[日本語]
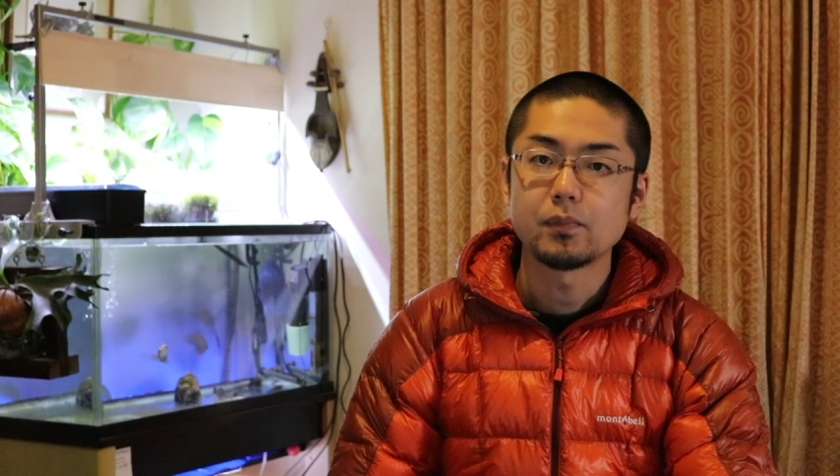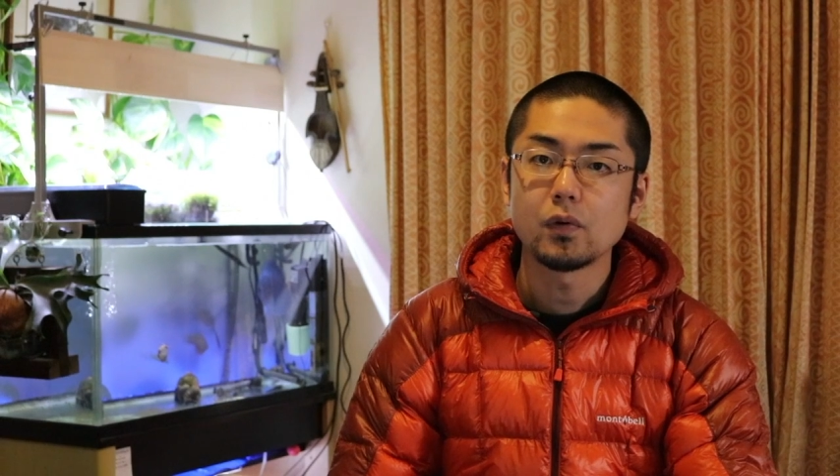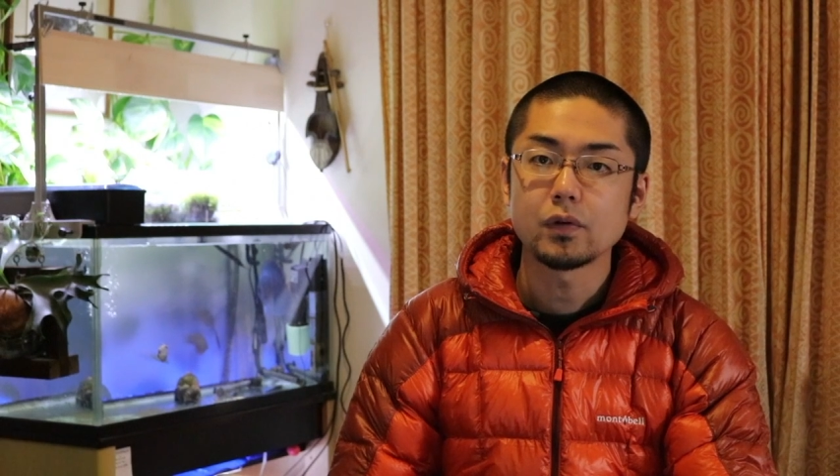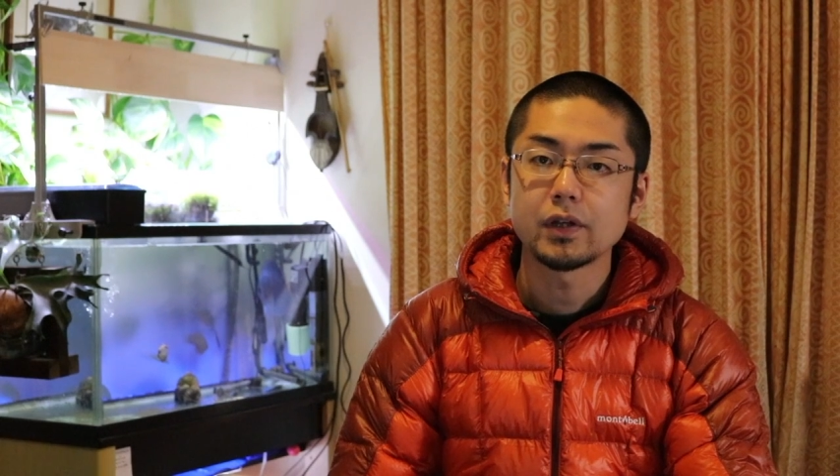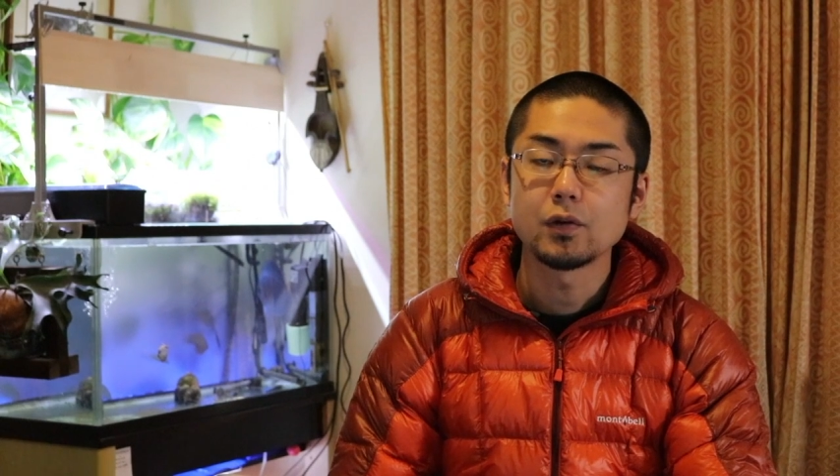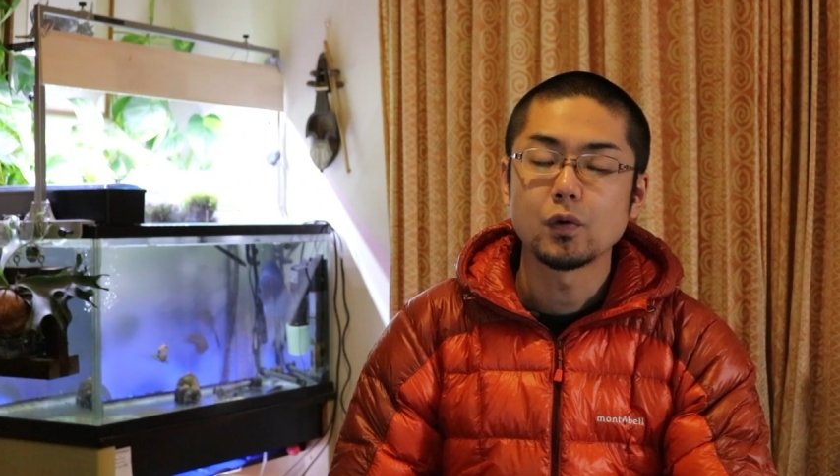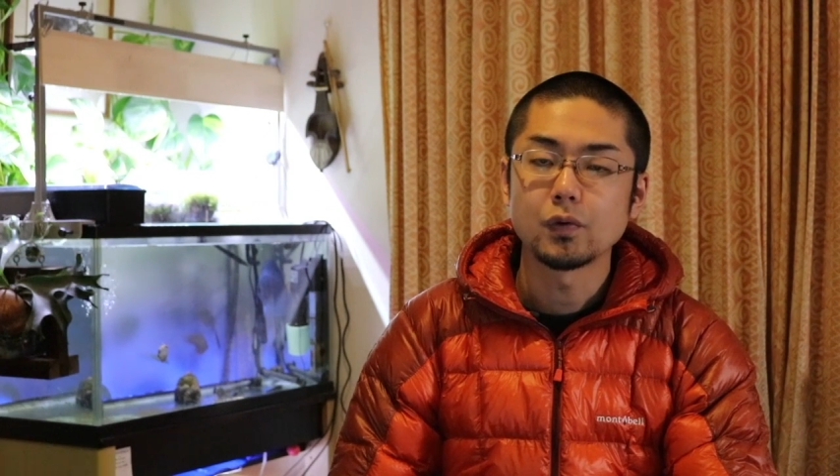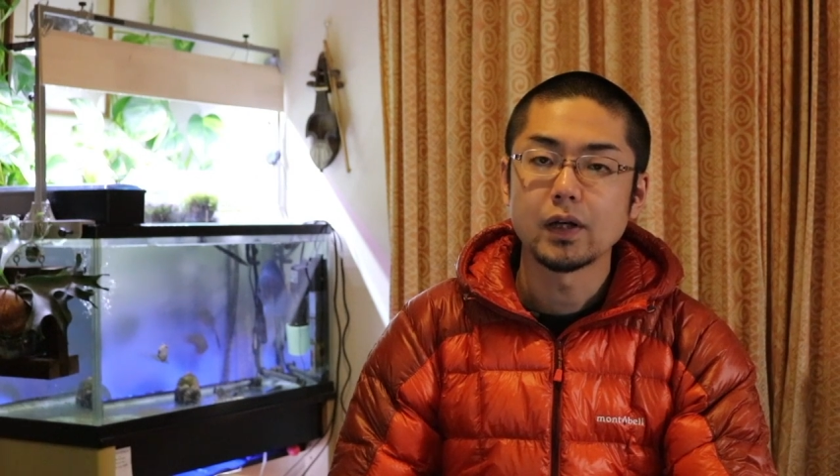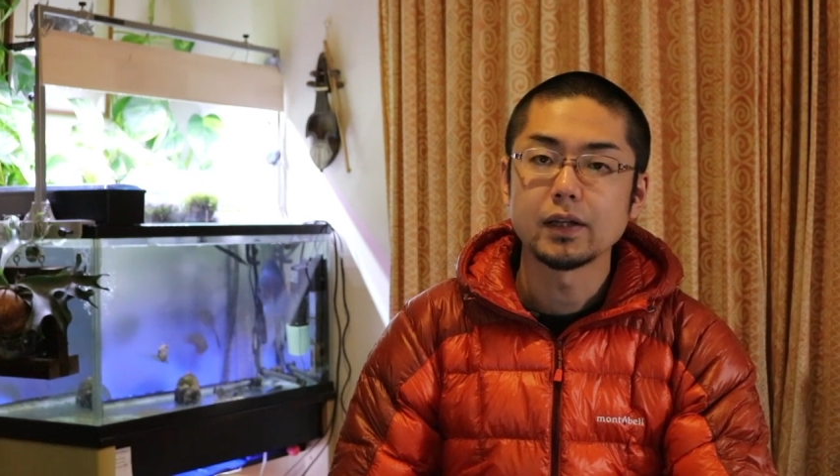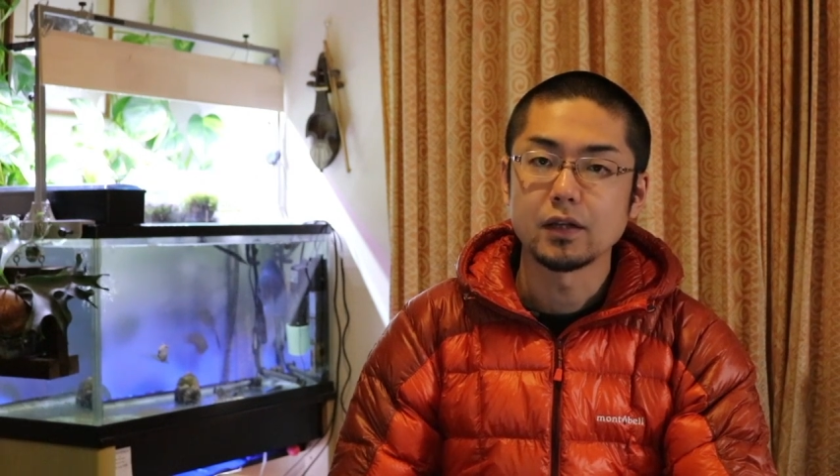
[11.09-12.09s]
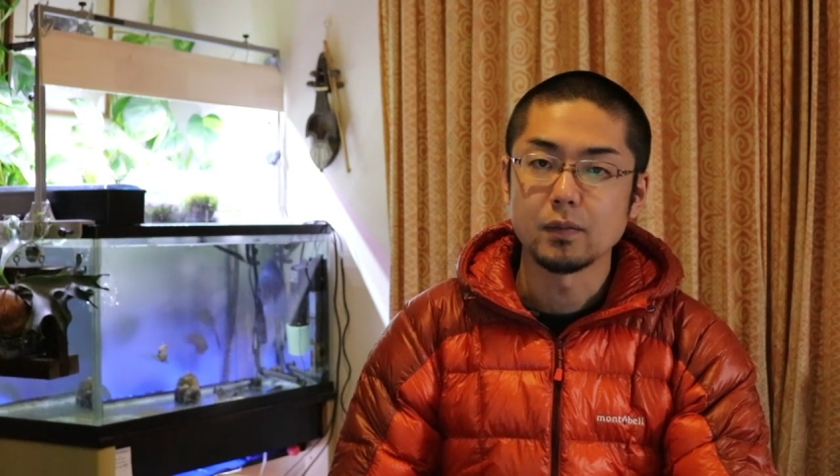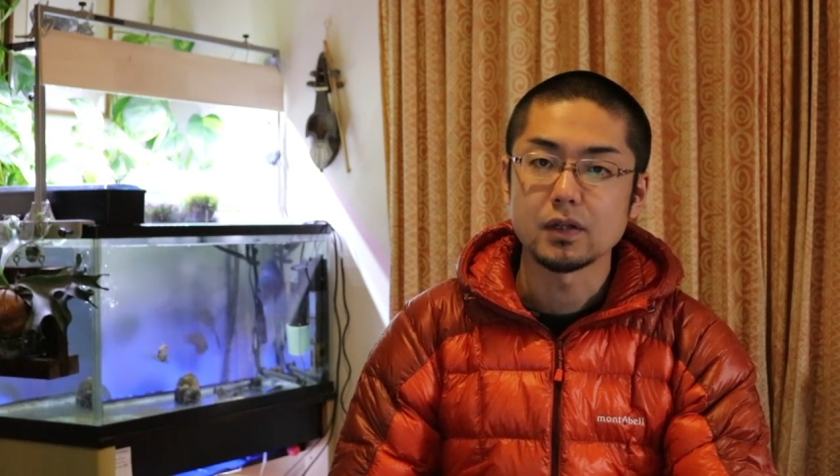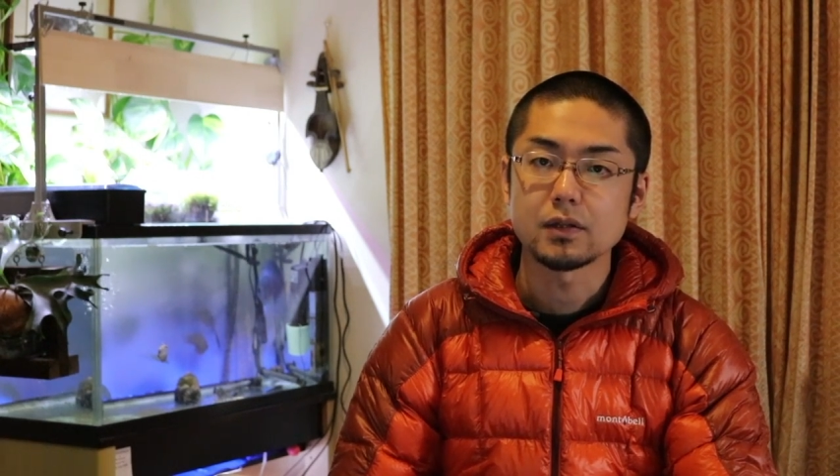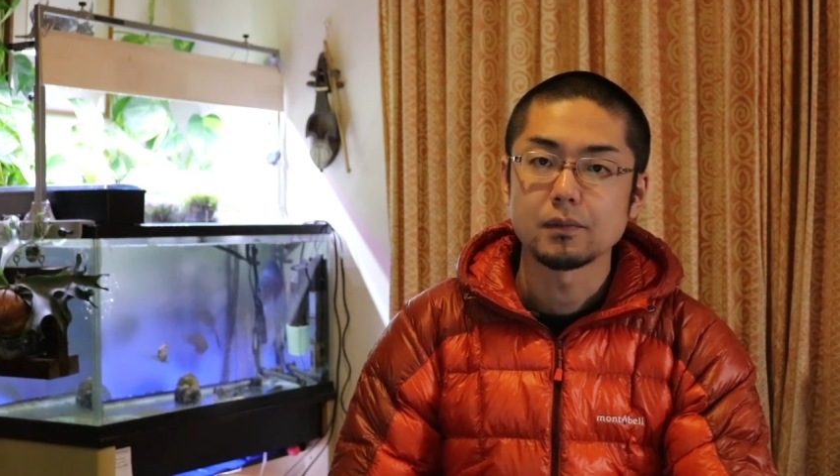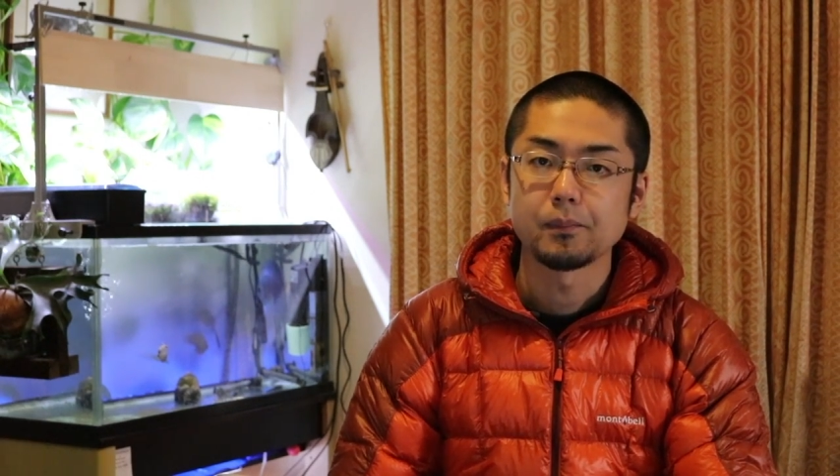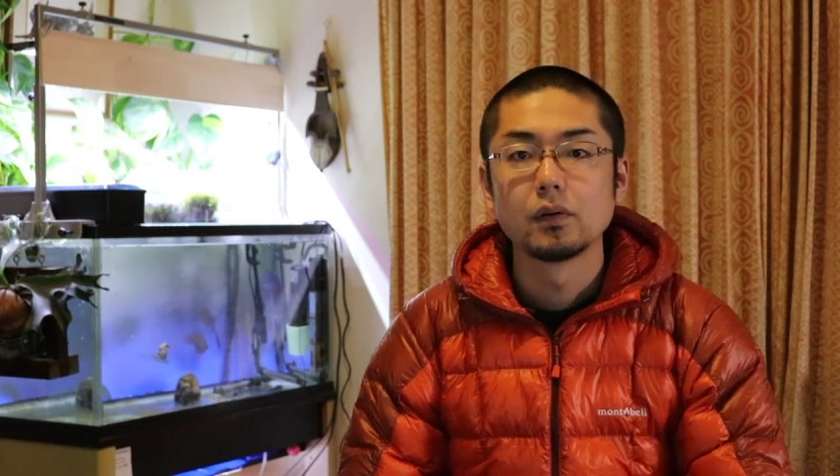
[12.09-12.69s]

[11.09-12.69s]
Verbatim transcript: 尾を切ることができます